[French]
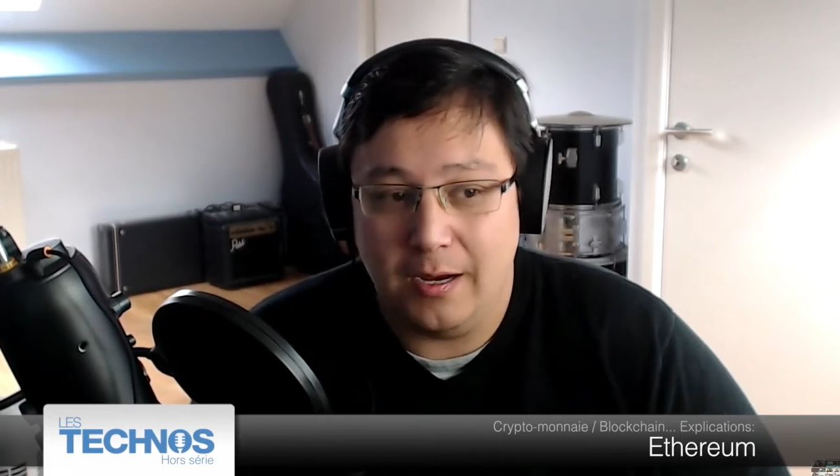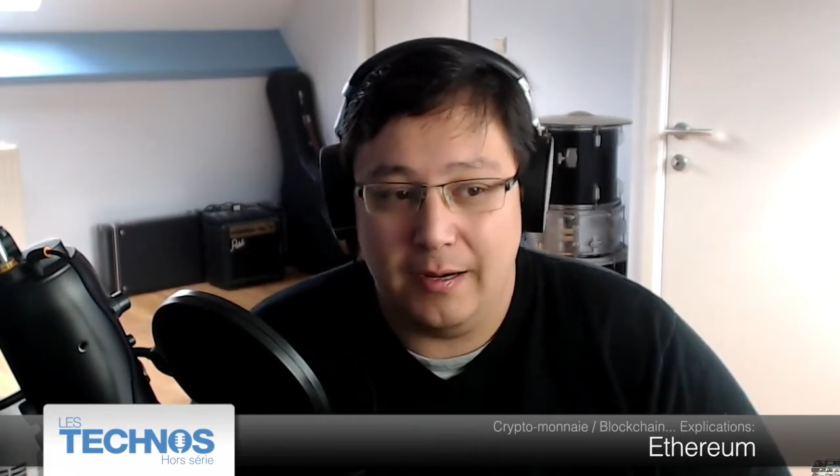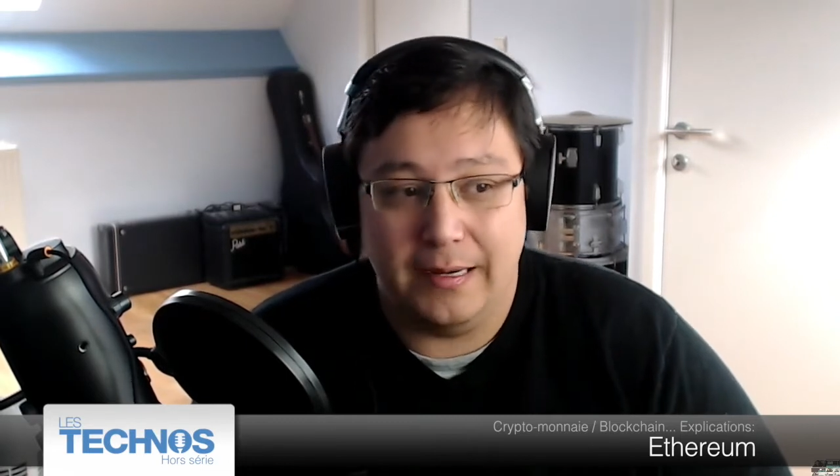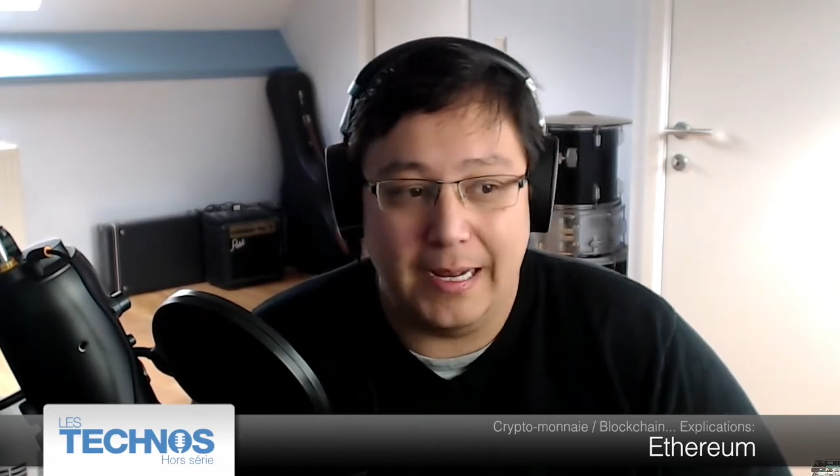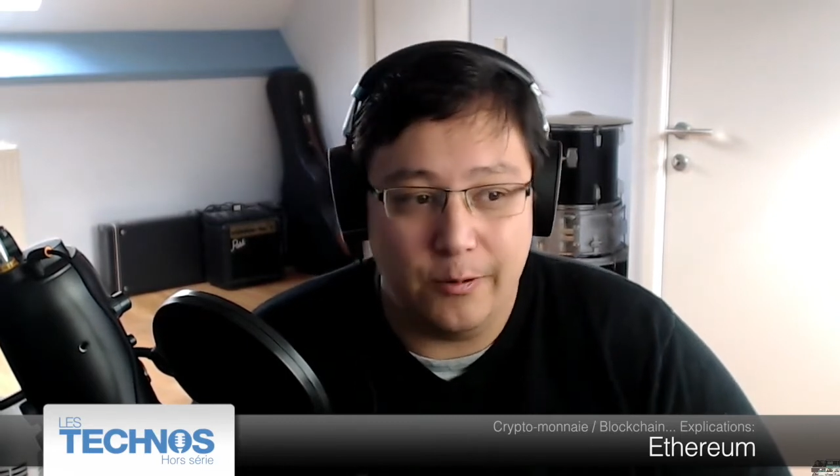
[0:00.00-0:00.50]

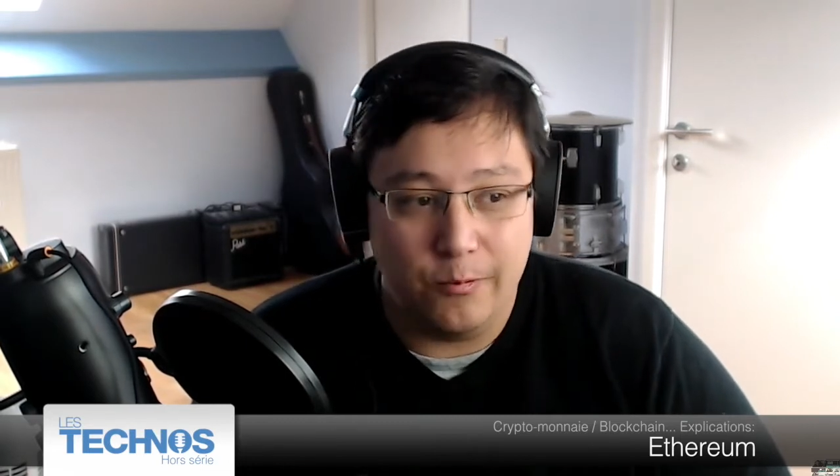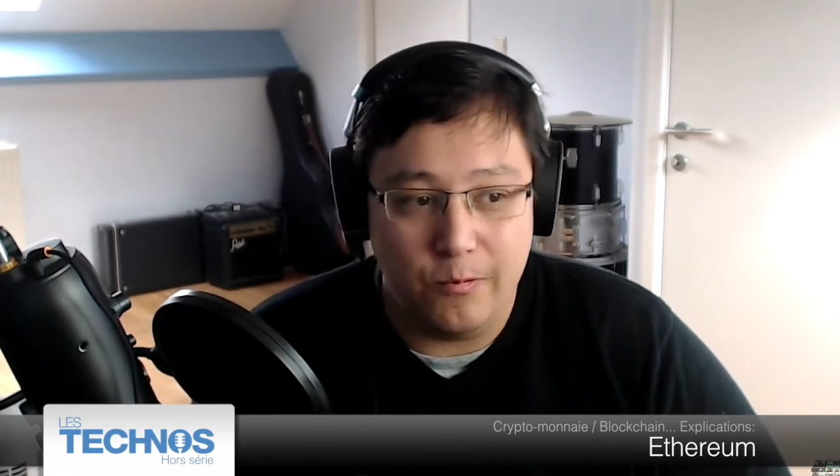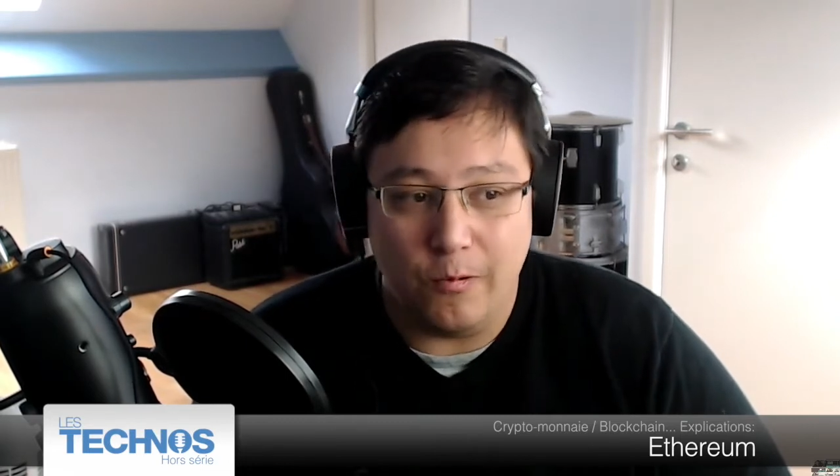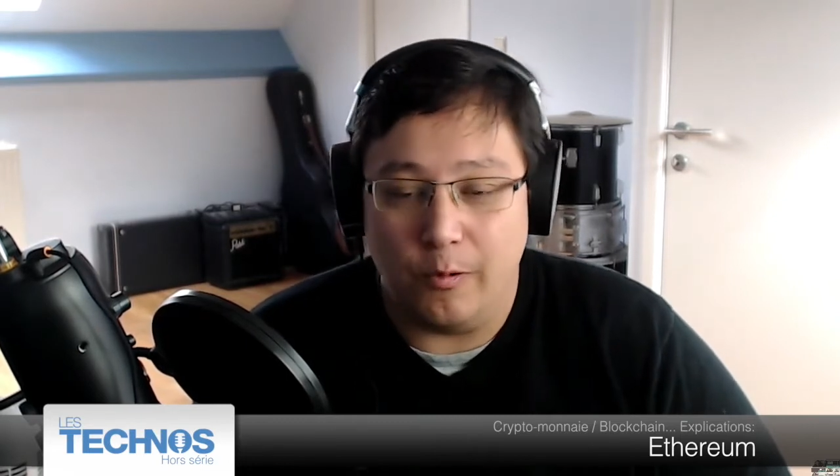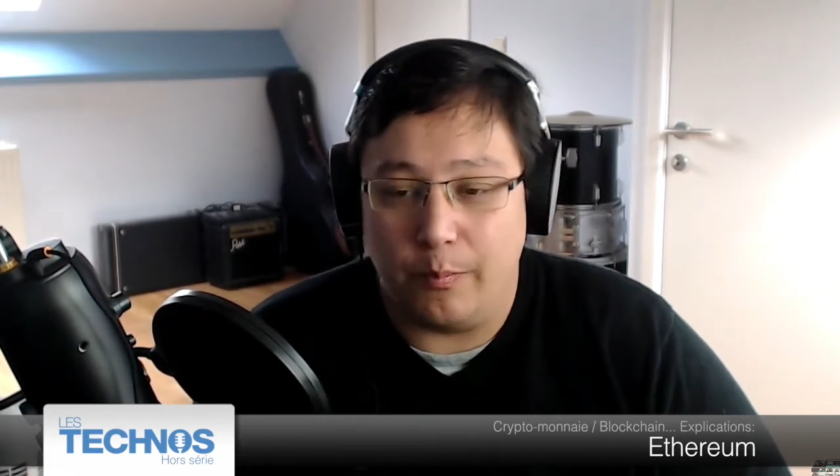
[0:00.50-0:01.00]
là où
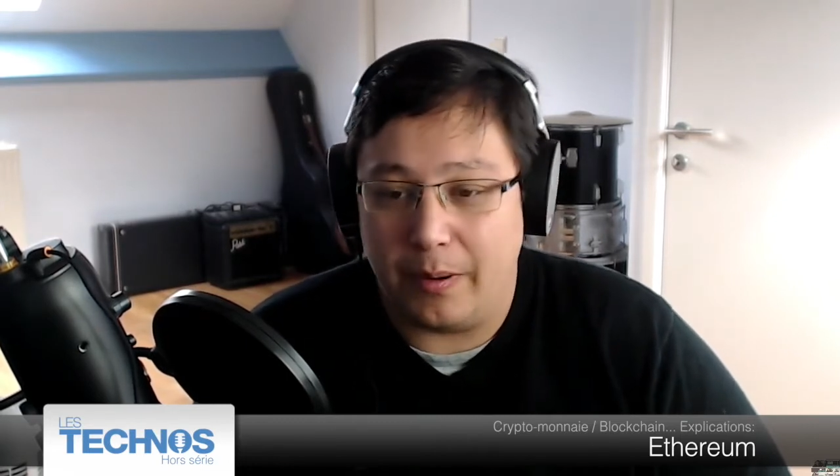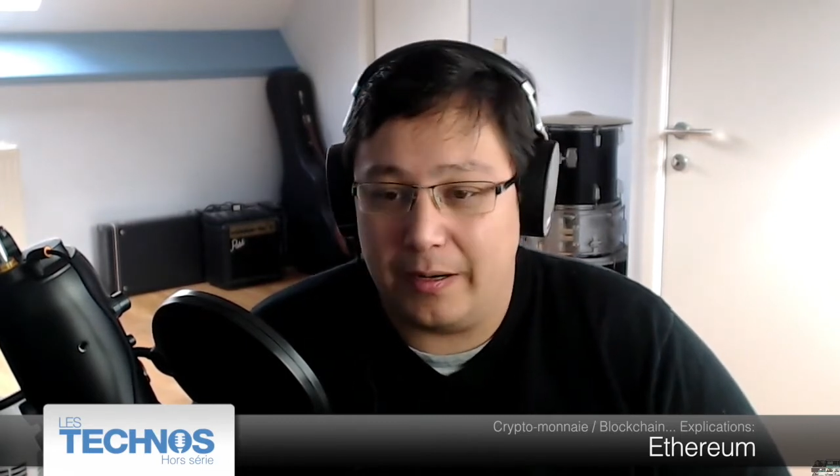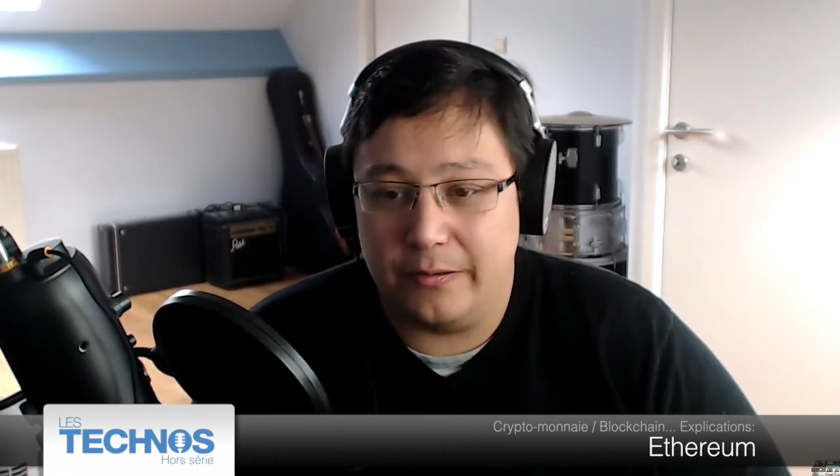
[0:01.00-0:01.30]
on parle de